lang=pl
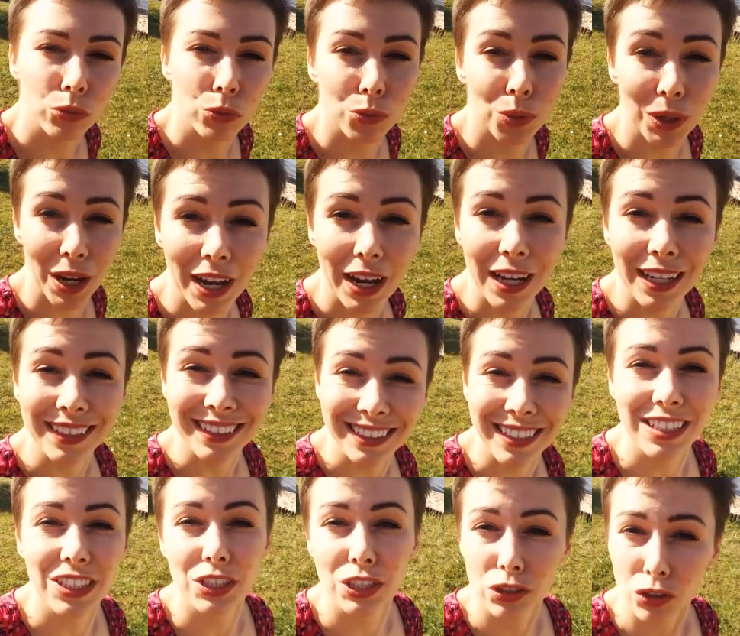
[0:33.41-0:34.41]
która
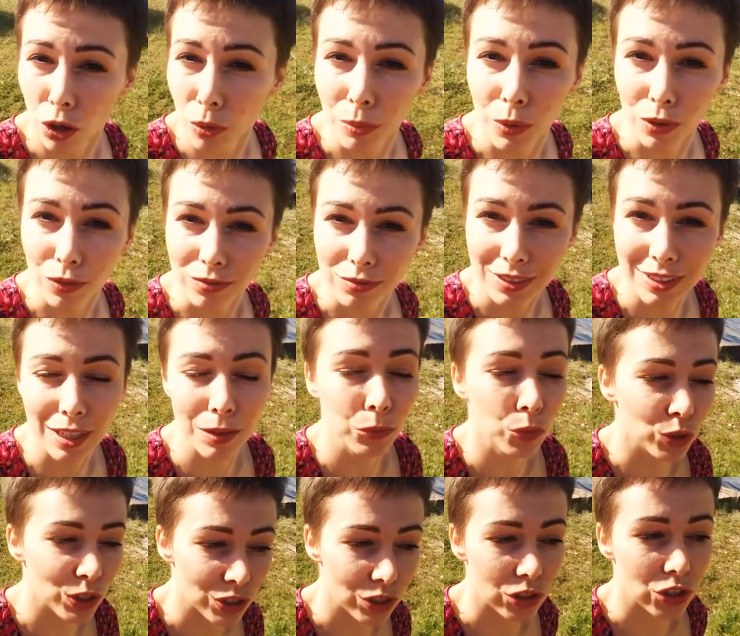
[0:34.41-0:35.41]
niesie dobro,
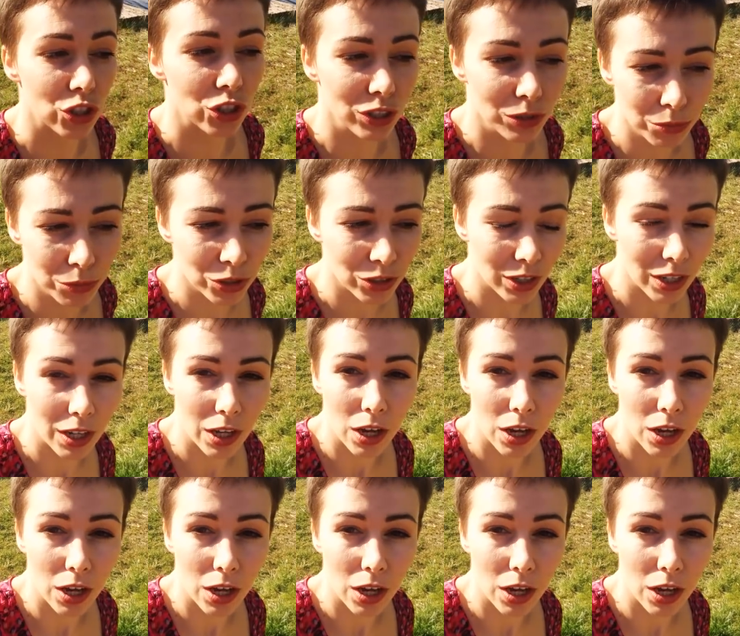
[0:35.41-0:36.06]
zajmuje się czymś,